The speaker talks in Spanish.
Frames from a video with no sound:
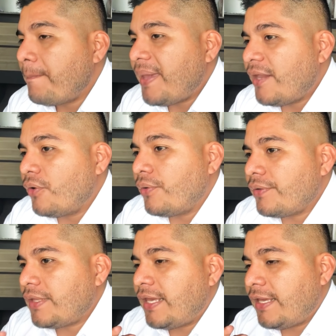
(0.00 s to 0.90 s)
Pero
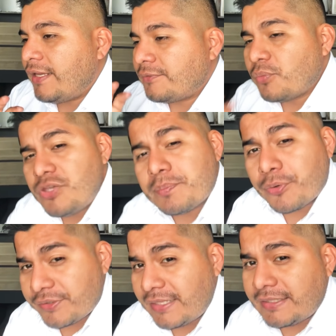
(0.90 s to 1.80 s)
eh, es muy
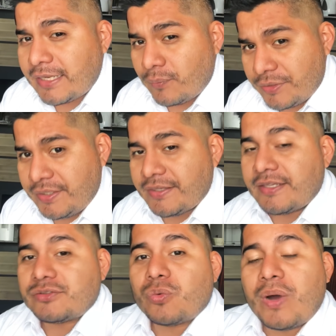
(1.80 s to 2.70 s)
importante que lo entiendas.